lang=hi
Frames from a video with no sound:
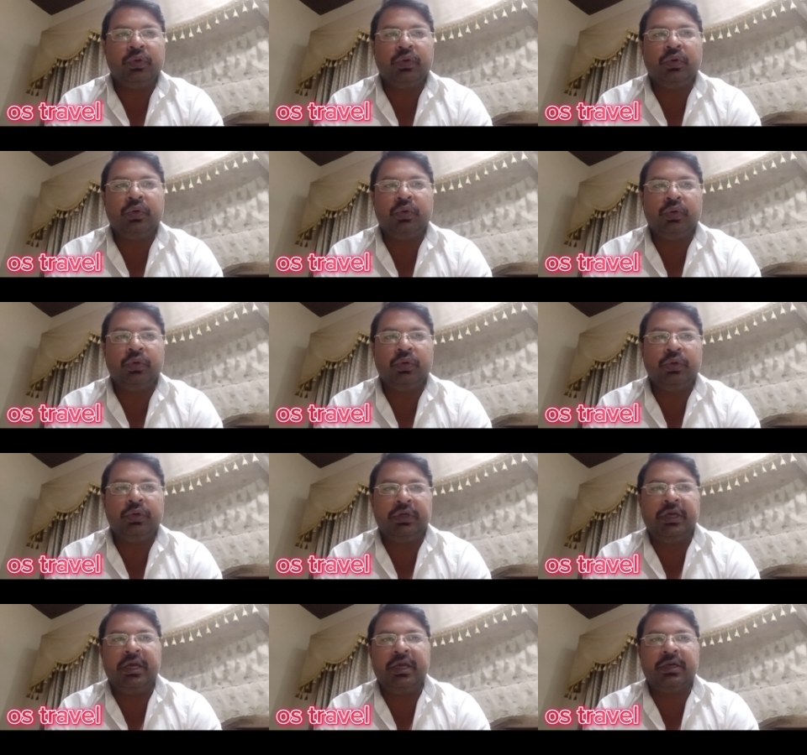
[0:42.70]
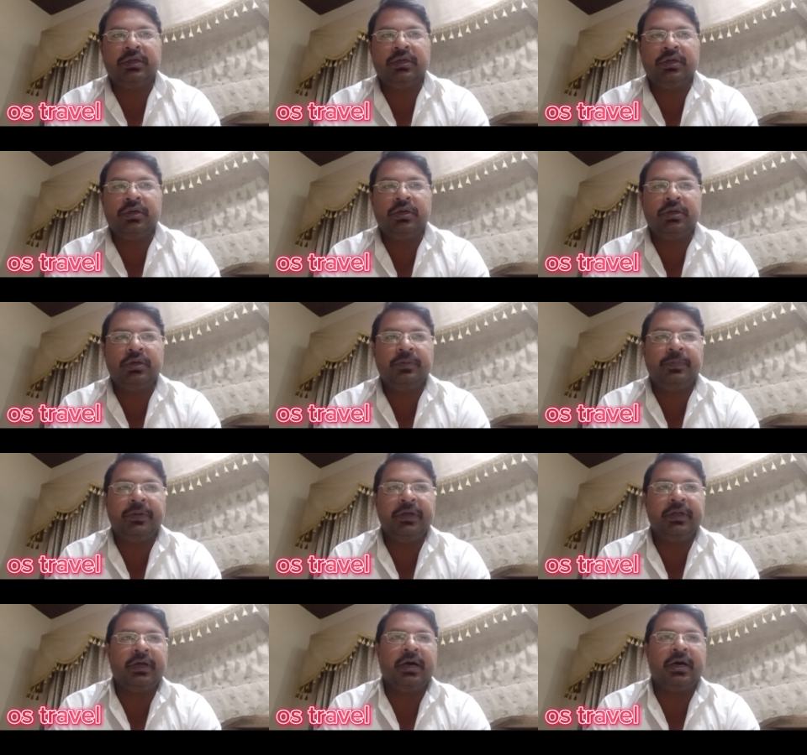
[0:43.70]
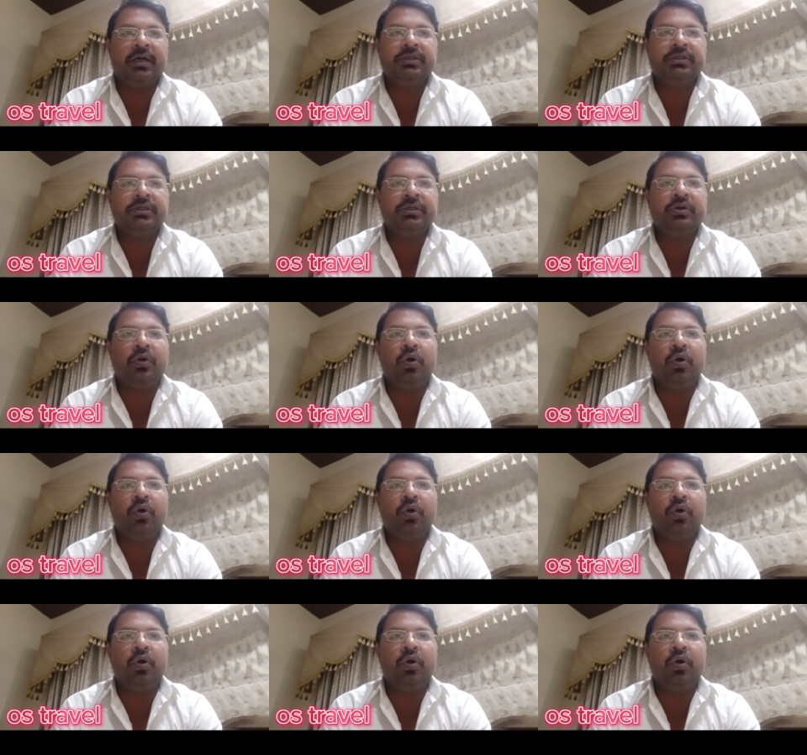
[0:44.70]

तो एक फिर आज